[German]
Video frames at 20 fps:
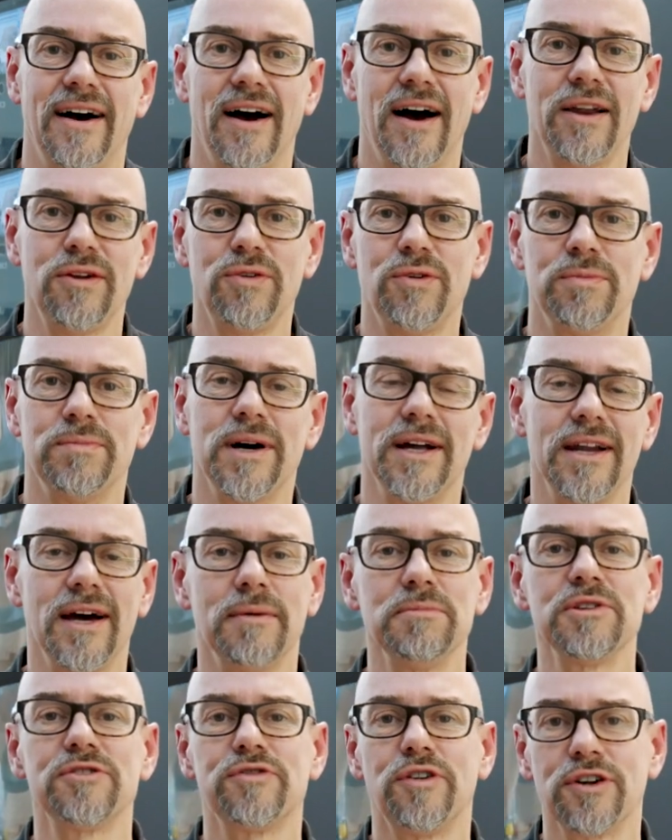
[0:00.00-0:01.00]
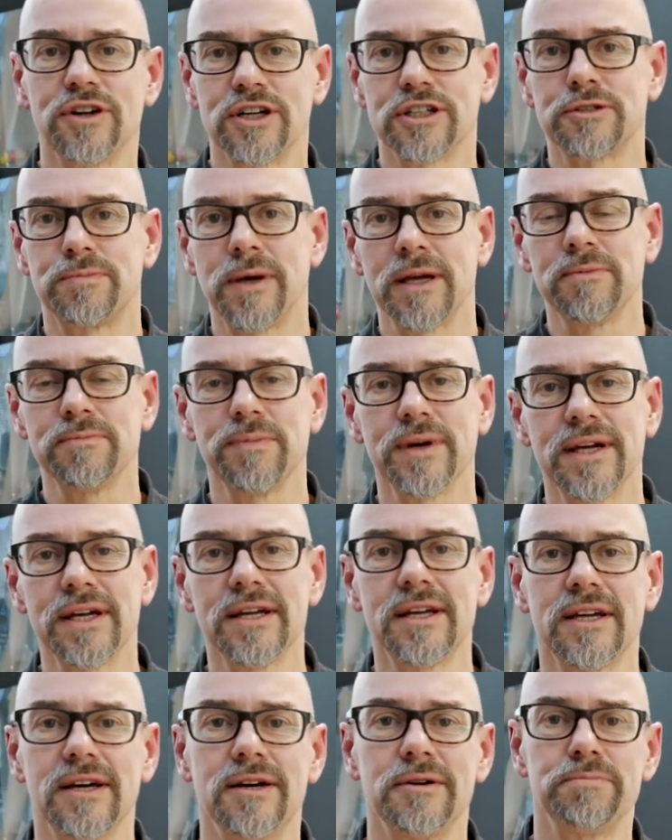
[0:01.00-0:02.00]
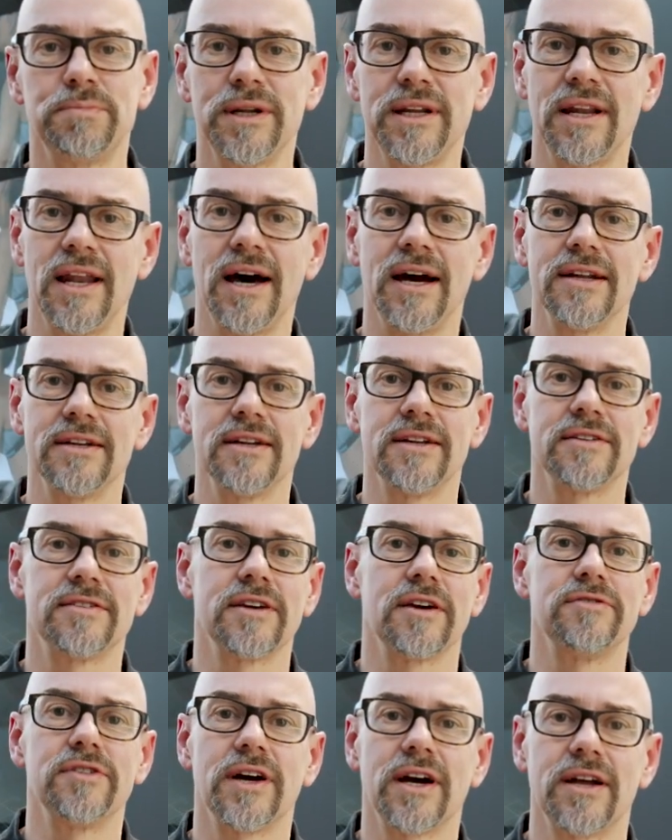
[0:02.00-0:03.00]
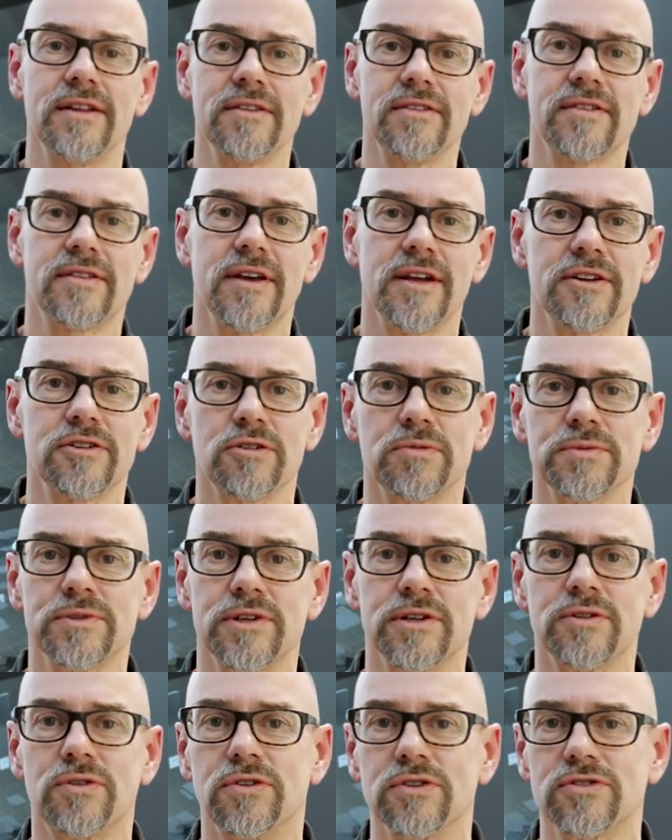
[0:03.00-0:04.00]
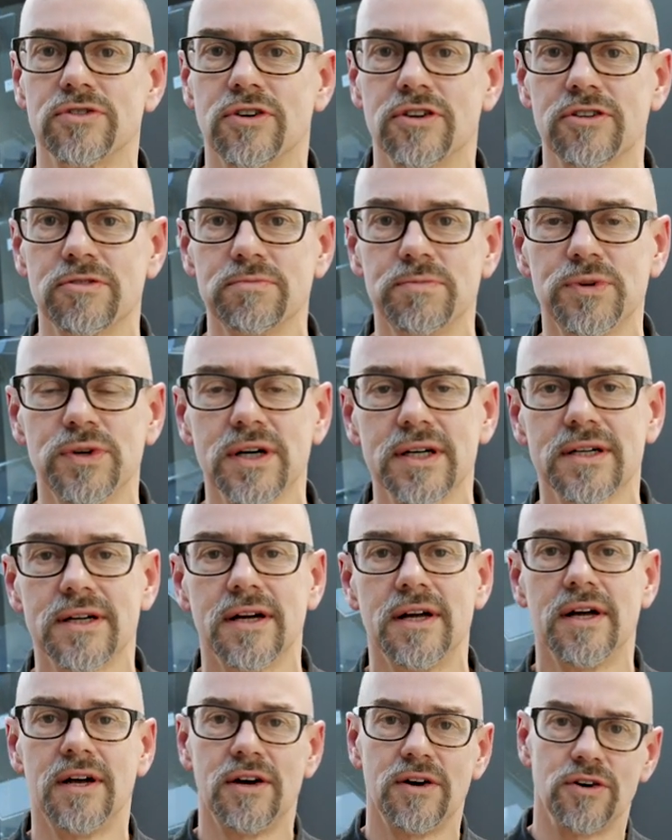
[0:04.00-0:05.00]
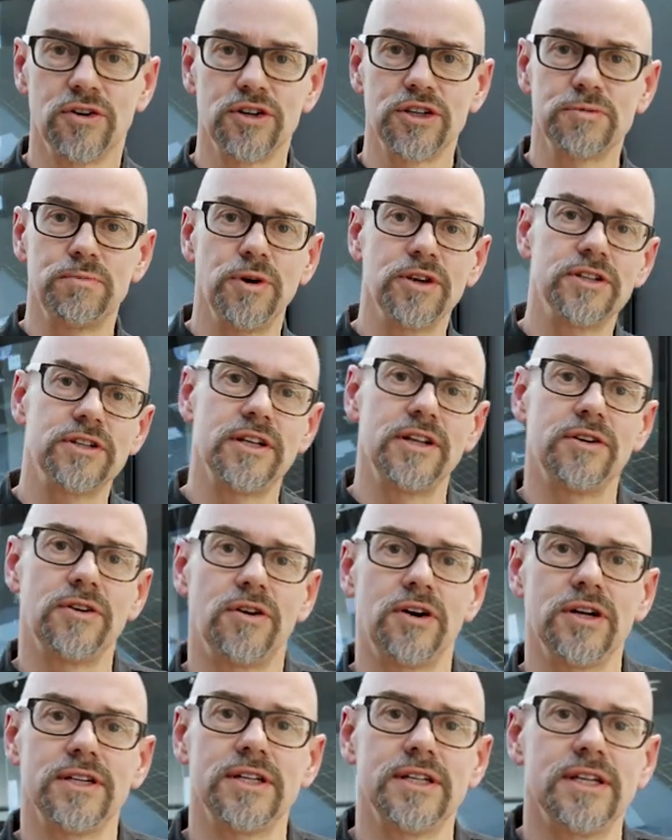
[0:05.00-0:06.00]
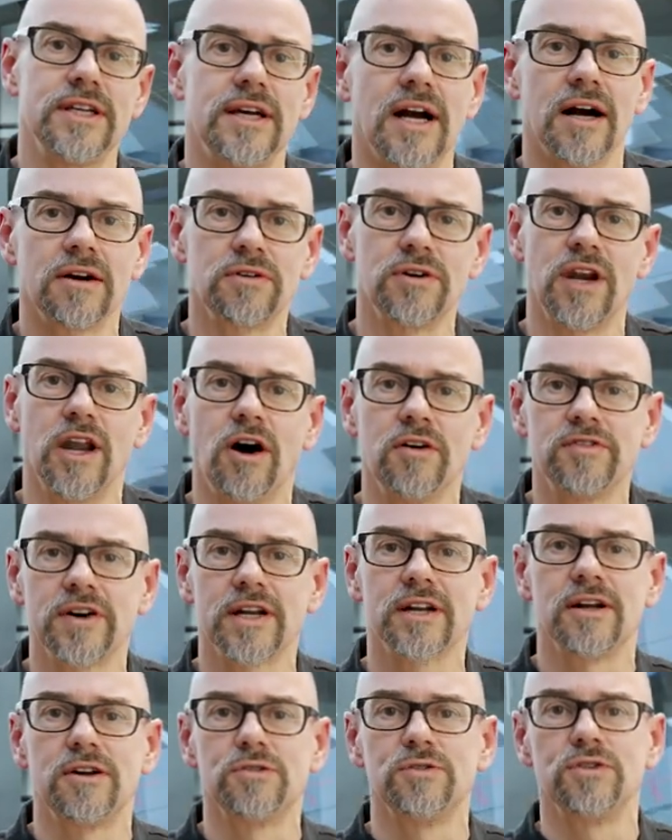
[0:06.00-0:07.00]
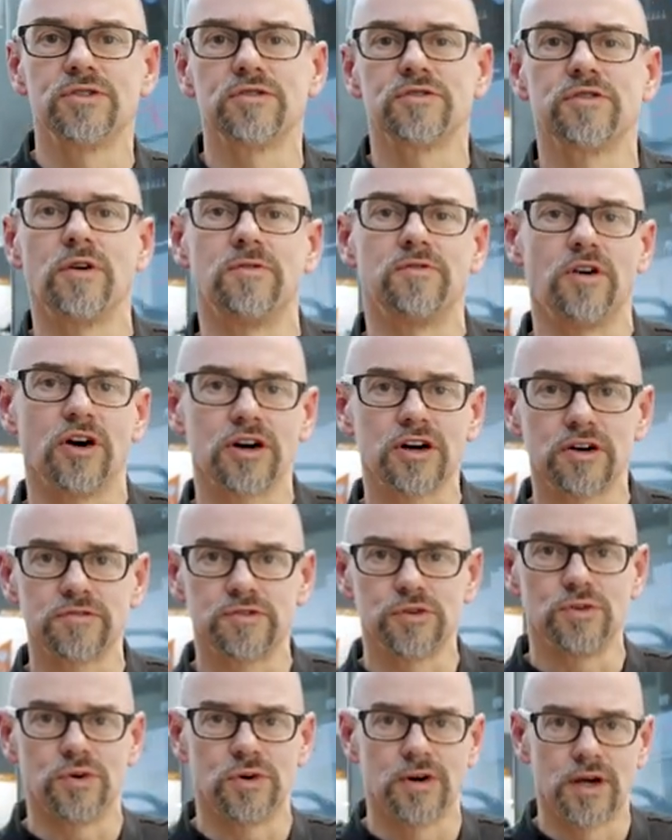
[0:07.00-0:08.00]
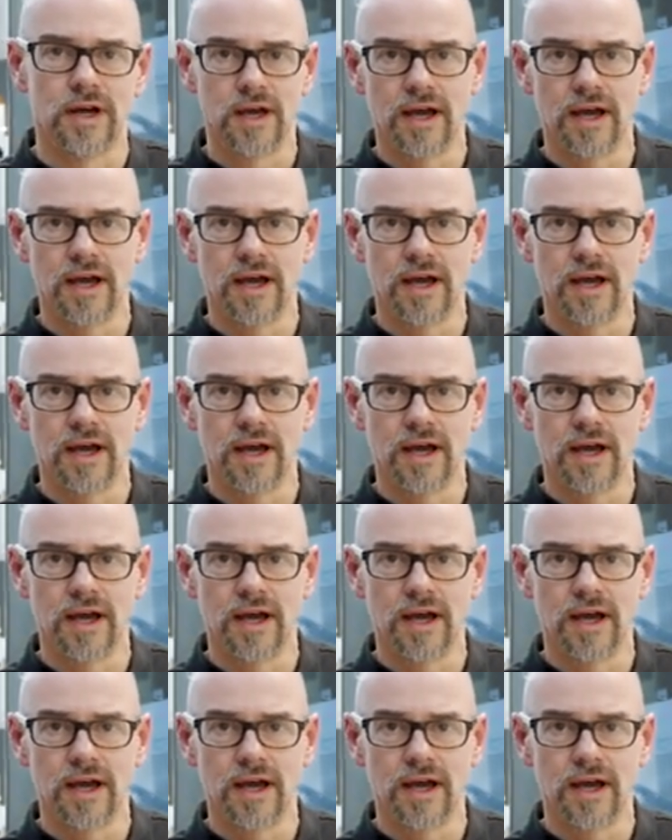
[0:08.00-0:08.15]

Hallo, mein Name ist Volker Speckenbrink, bin Leiter des Referenzzentrums in Großkotzenburg und ich möchte Ihnen heute die Gang- und Laufanalyse vom Walkerview